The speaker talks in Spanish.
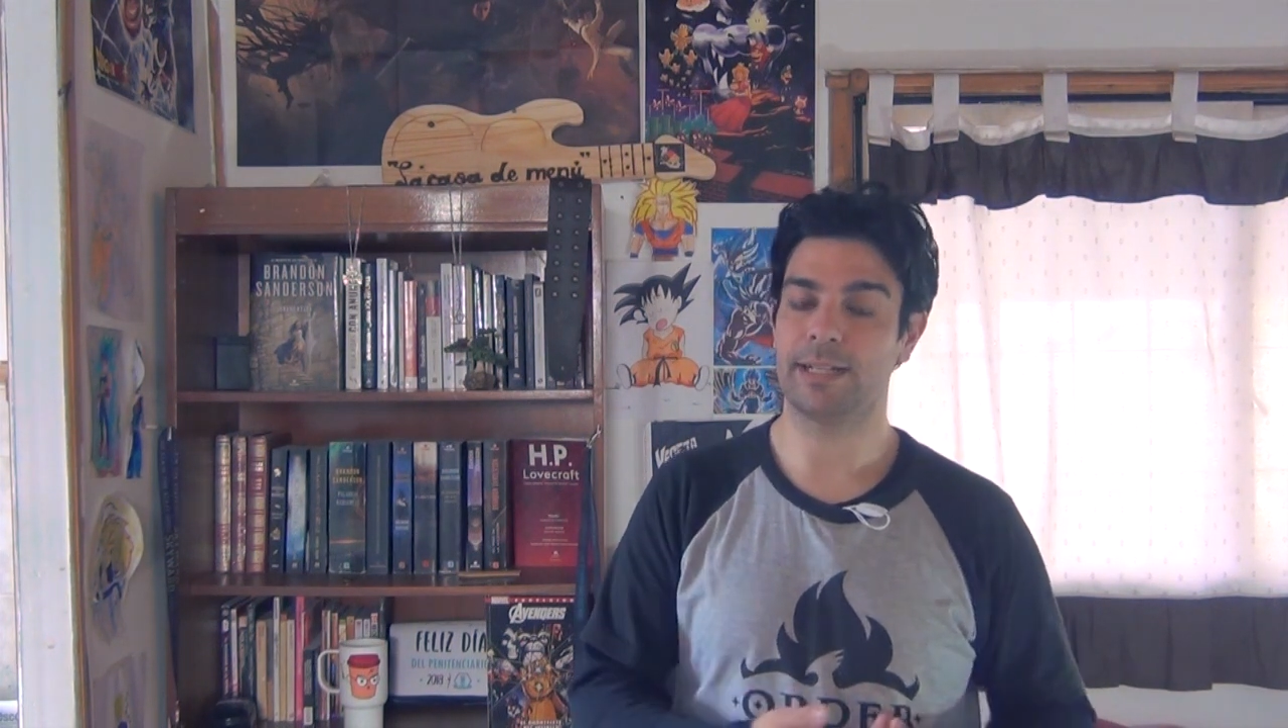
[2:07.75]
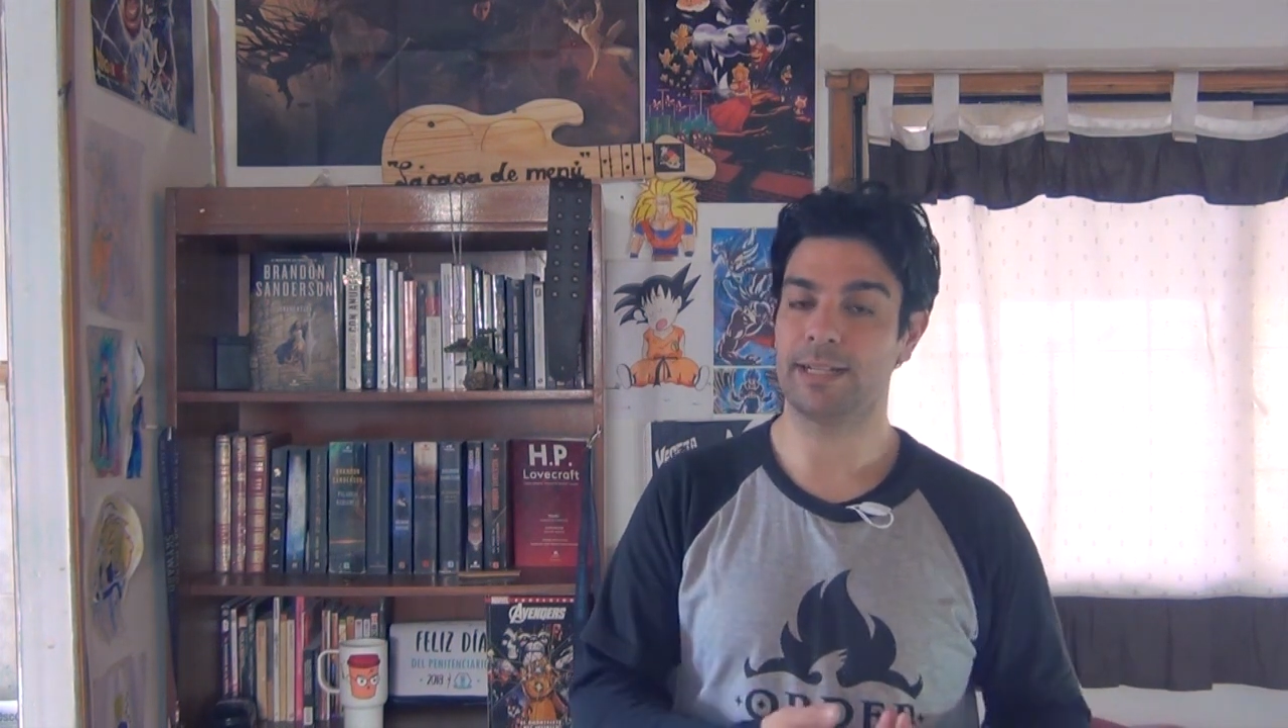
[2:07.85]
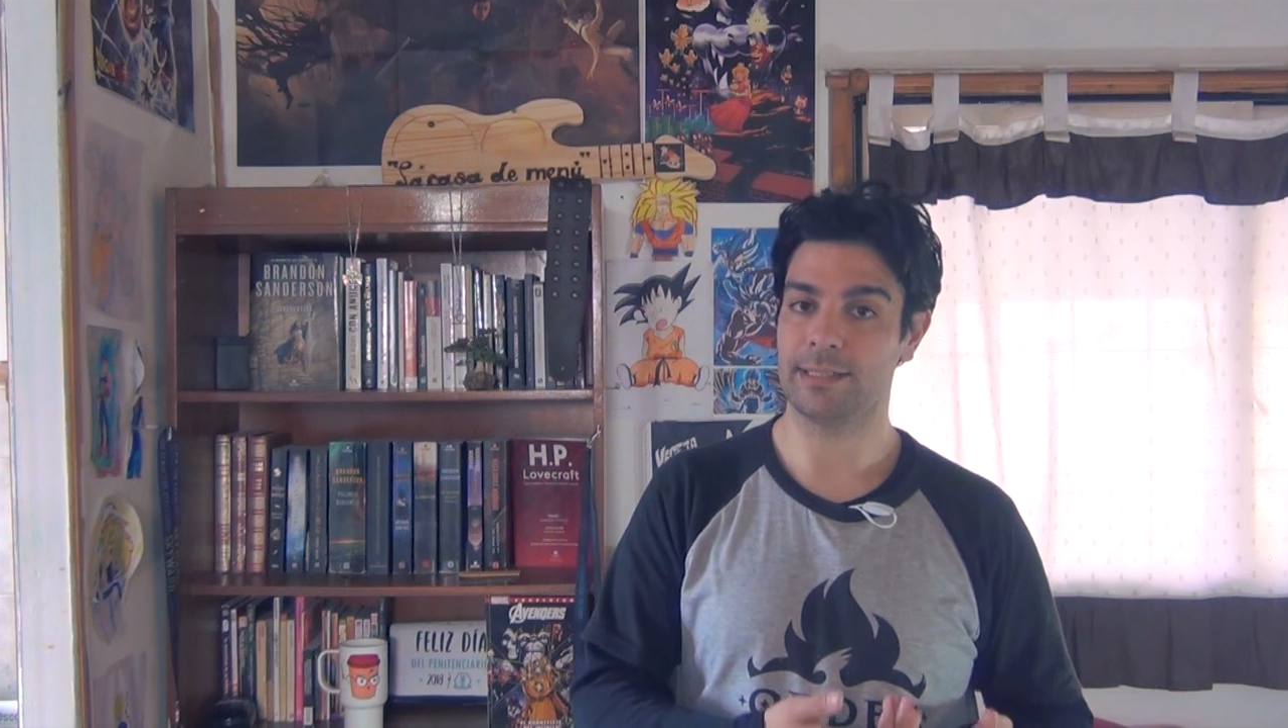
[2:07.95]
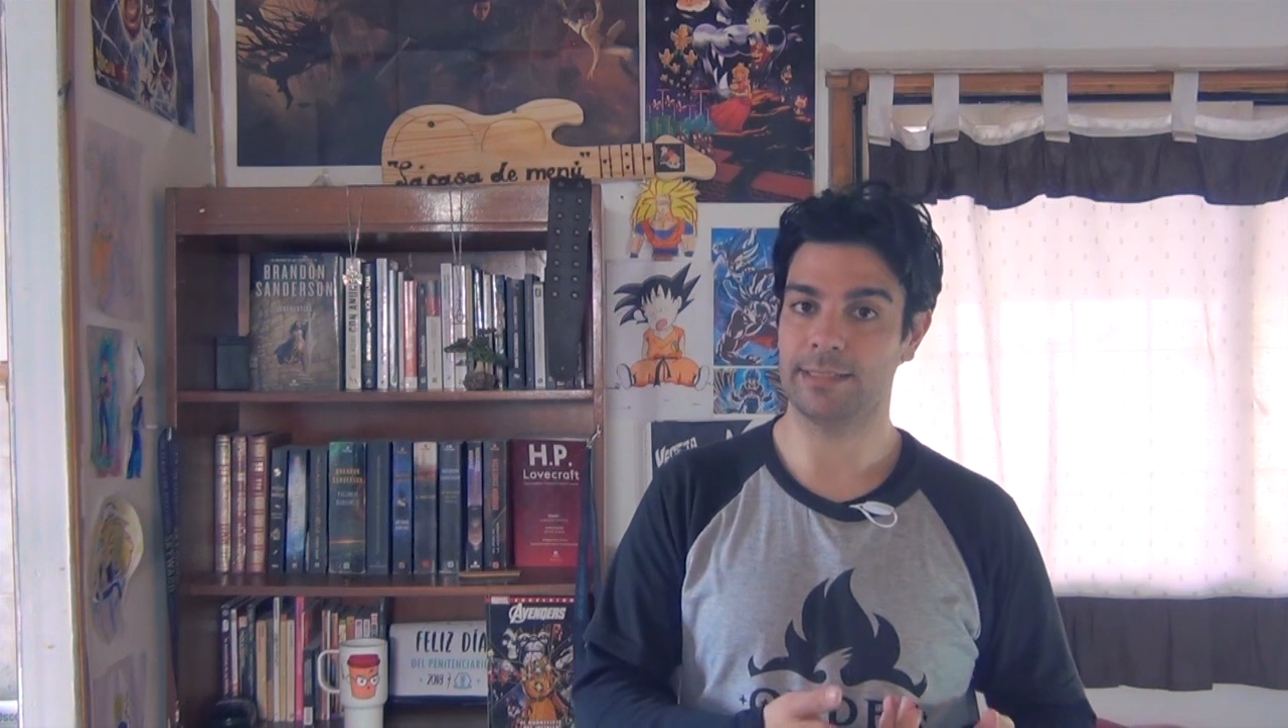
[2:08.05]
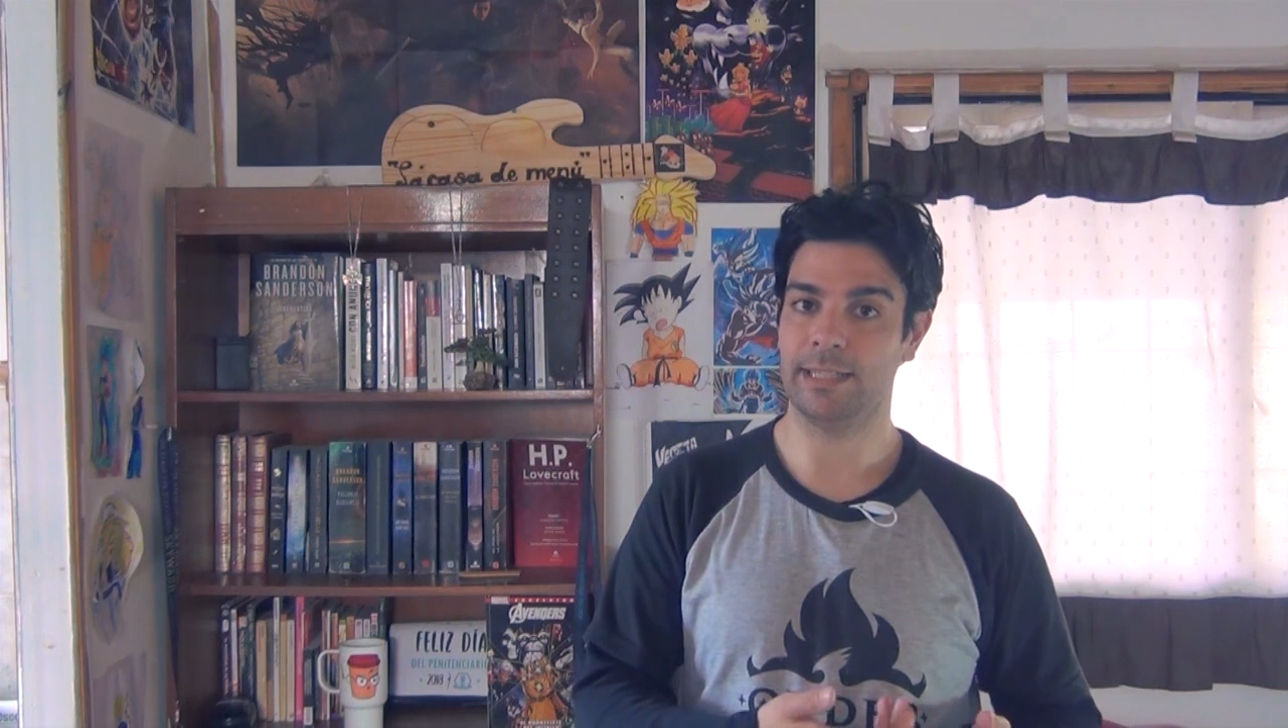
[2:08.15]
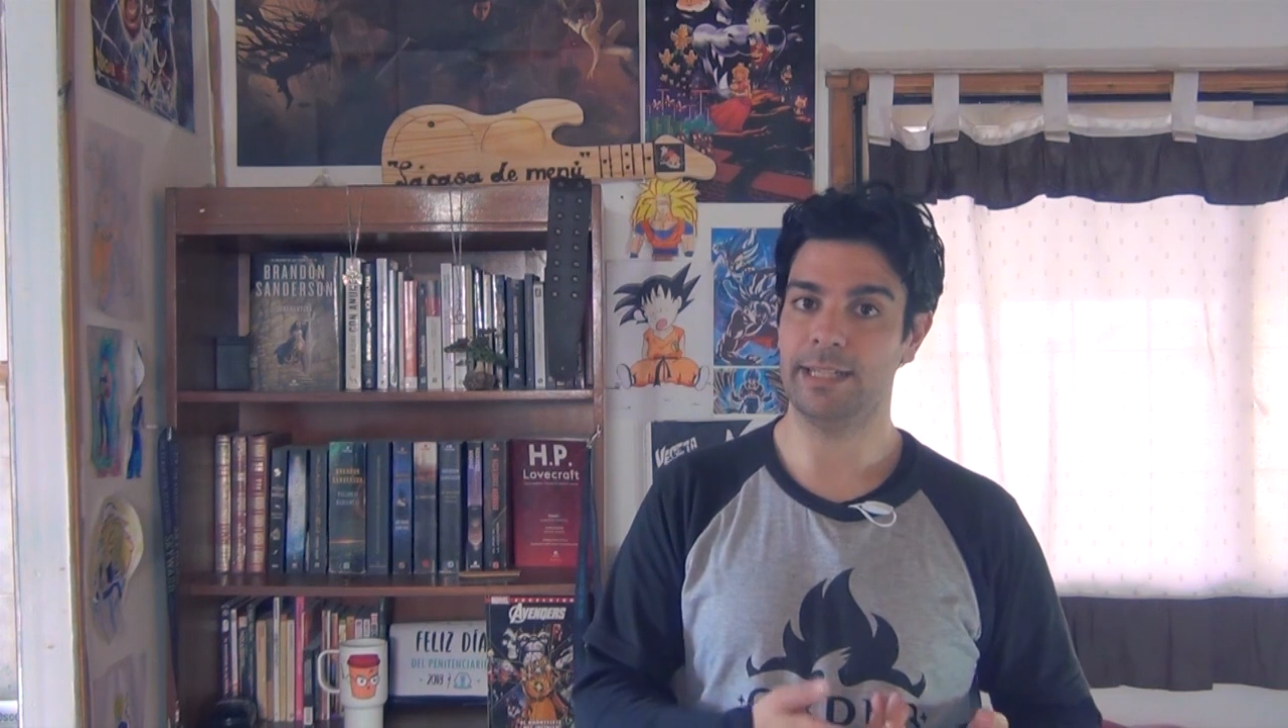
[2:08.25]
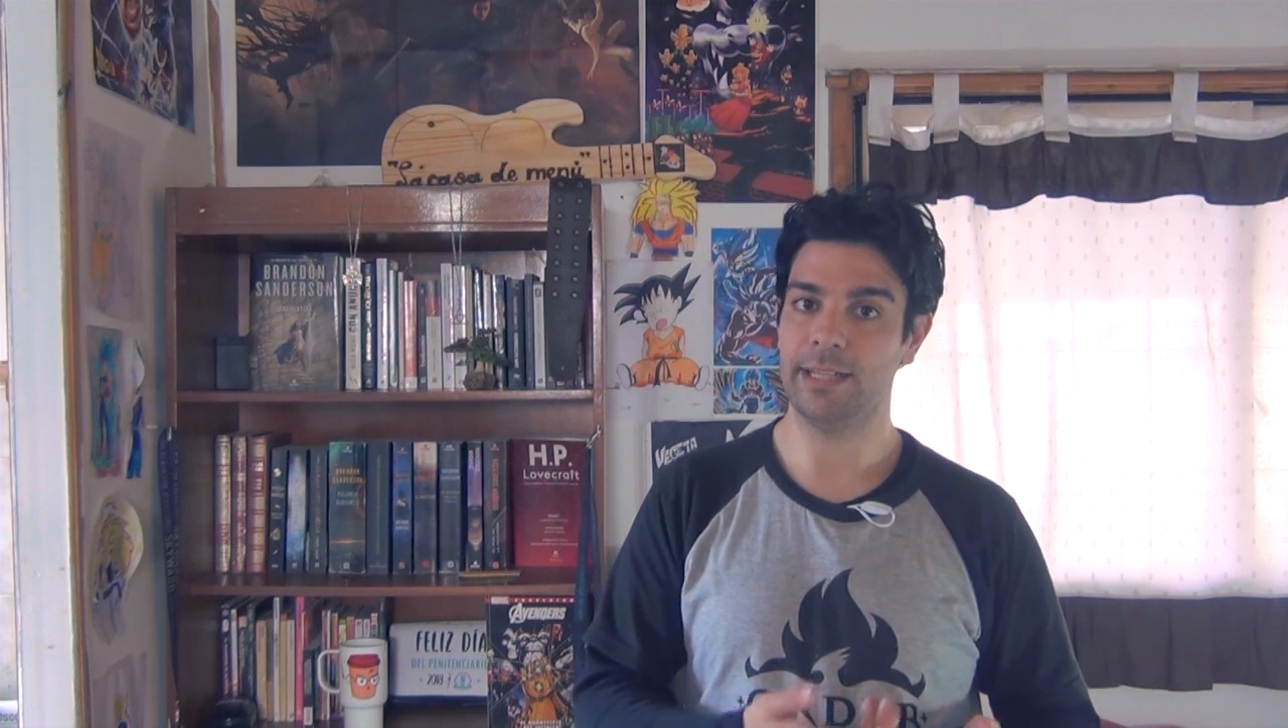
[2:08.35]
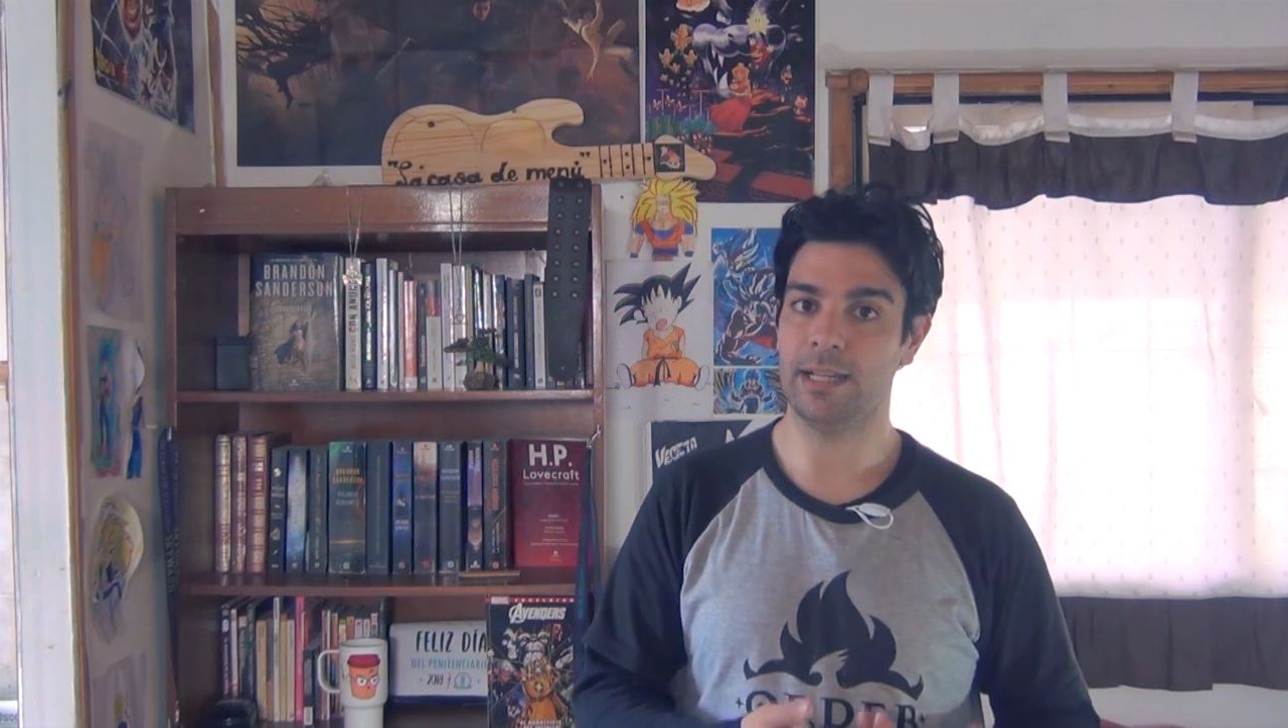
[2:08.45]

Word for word: embarcarse